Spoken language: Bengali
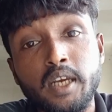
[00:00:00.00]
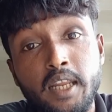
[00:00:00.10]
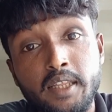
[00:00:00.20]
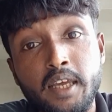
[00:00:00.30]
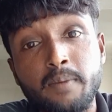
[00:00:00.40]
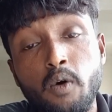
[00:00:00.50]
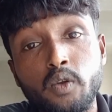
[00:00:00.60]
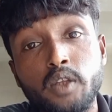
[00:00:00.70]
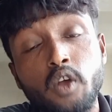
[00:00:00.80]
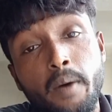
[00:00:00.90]
ছেলেদের
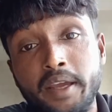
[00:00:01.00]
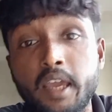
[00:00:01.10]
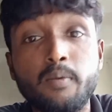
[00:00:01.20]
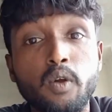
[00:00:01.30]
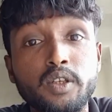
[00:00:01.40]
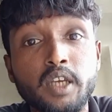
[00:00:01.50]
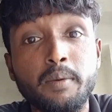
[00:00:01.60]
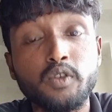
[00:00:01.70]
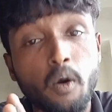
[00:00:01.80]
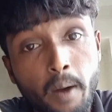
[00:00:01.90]
বৌদের সবাইকেই বলছি
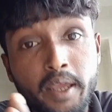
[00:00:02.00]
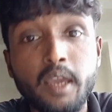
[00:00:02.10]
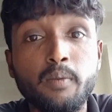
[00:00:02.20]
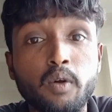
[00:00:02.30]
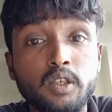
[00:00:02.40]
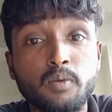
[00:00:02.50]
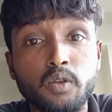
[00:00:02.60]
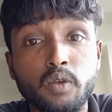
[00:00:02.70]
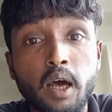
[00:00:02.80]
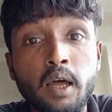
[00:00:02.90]
আমি সবাইকেই বলছি
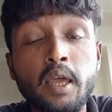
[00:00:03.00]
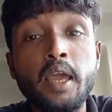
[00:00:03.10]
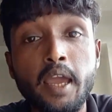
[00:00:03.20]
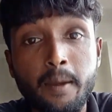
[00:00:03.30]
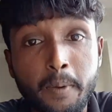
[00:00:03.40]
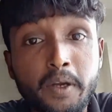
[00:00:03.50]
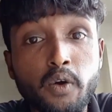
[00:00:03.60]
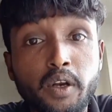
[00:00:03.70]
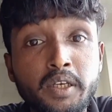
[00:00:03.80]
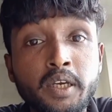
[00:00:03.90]
বন্ধুরা এই
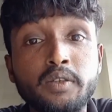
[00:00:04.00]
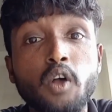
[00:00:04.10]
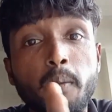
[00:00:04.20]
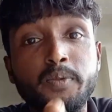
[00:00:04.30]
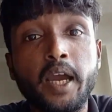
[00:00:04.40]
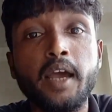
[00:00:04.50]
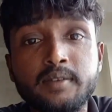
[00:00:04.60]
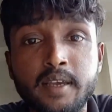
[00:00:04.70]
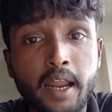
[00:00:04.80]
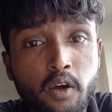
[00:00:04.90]
ভিডিওটি সব জায়গায়
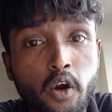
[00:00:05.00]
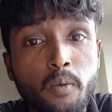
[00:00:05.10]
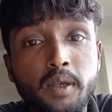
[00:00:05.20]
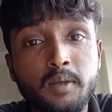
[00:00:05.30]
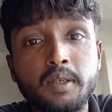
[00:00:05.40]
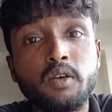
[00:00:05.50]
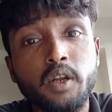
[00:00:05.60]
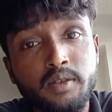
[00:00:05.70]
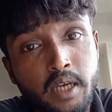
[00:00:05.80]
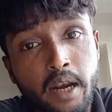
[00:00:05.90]
শেয়ার করো বেশি বেশি
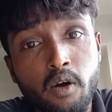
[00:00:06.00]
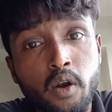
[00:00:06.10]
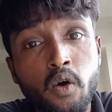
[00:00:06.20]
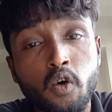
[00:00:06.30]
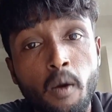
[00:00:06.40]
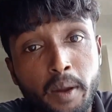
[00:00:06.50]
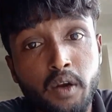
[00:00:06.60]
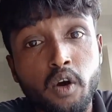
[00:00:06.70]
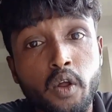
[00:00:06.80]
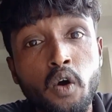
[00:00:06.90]
করে শেয়ার করো
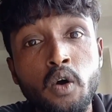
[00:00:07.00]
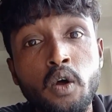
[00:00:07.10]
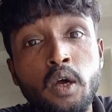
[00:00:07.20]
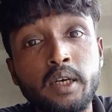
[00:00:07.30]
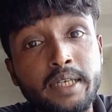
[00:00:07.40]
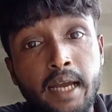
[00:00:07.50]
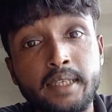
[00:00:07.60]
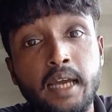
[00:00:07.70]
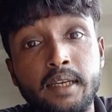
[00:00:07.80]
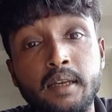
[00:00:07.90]
কমেন্ট করো ঠিক
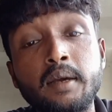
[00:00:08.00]
আছে যার